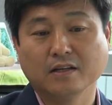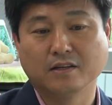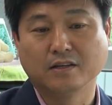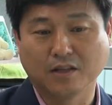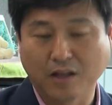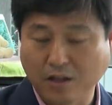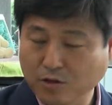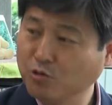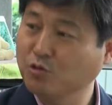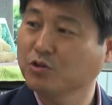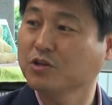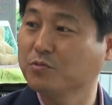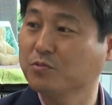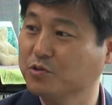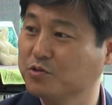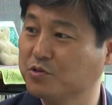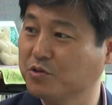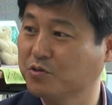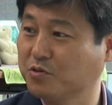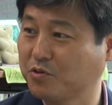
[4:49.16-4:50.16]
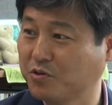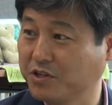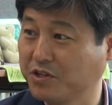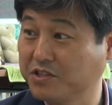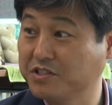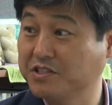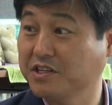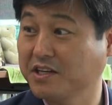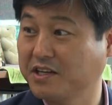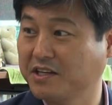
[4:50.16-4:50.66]
그래도 기본적으로는
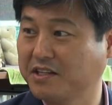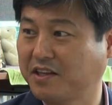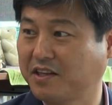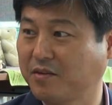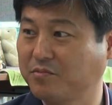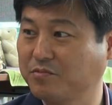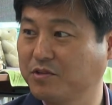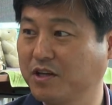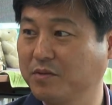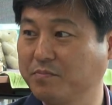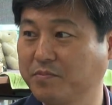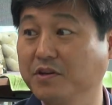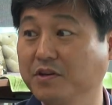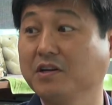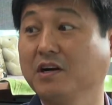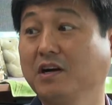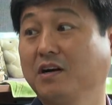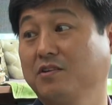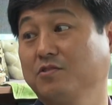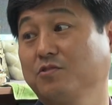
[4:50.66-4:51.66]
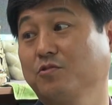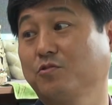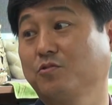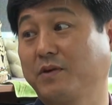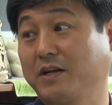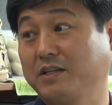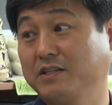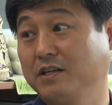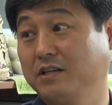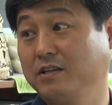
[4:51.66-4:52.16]
현직이기 때문에 평가가 어느 정도
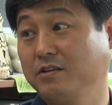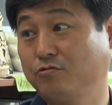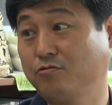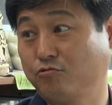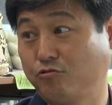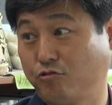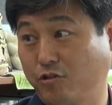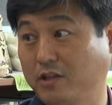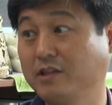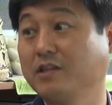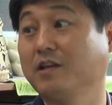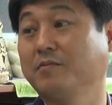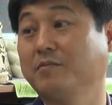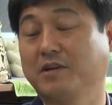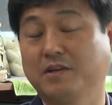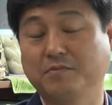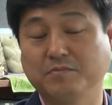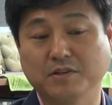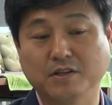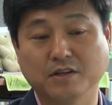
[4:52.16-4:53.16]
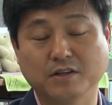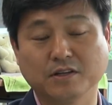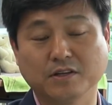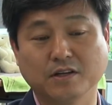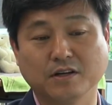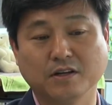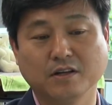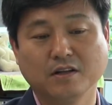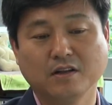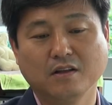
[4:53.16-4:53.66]
반영이 된다 말입니다.
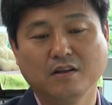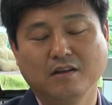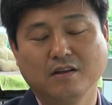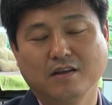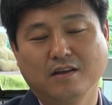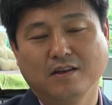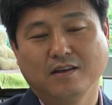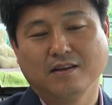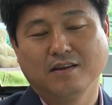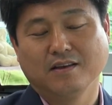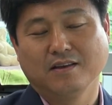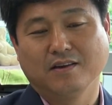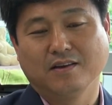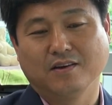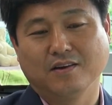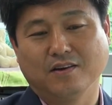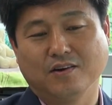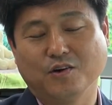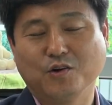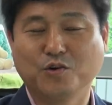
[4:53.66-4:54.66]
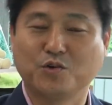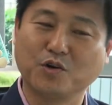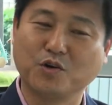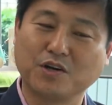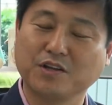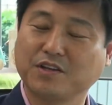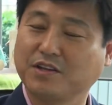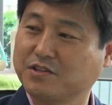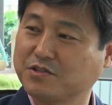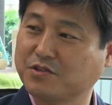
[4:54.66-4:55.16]
그러니까
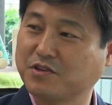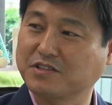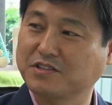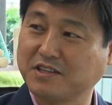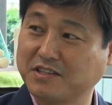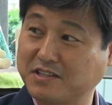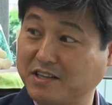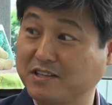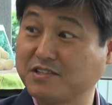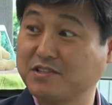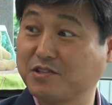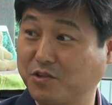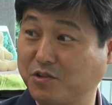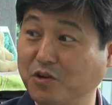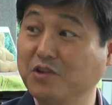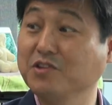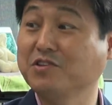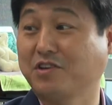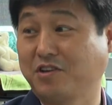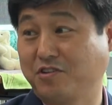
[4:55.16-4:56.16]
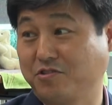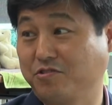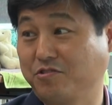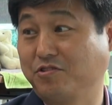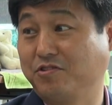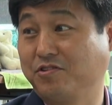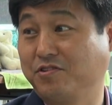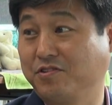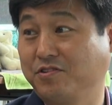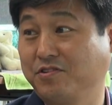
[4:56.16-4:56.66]
거기에 대해서 굉장히 사실
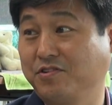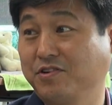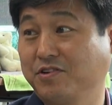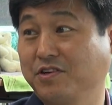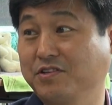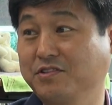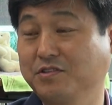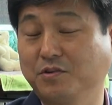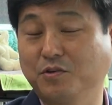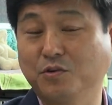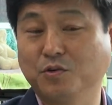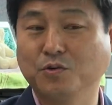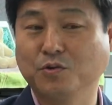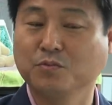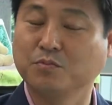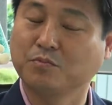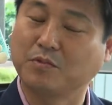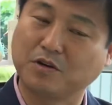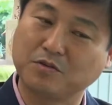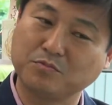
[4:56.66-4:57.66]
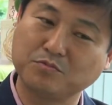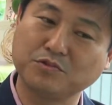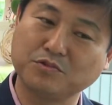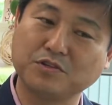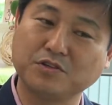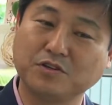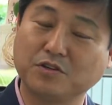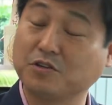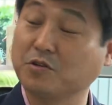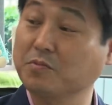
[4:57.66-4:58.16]
떨리더라고요. 이제 많은
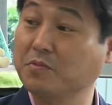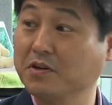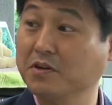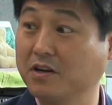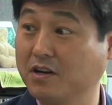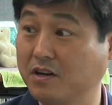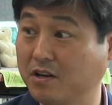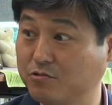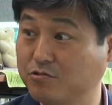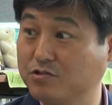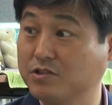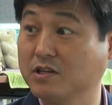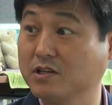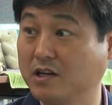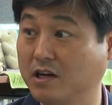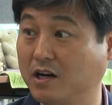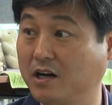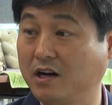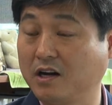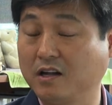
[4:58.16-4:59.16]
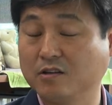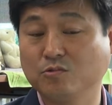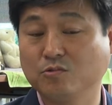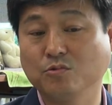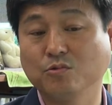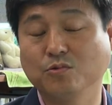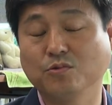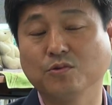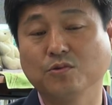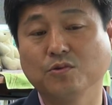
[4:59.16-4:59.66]
분들이 어떤 평가를 해주실까
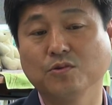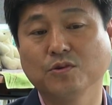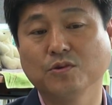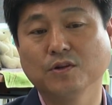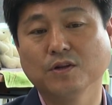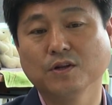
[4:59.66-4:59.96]
또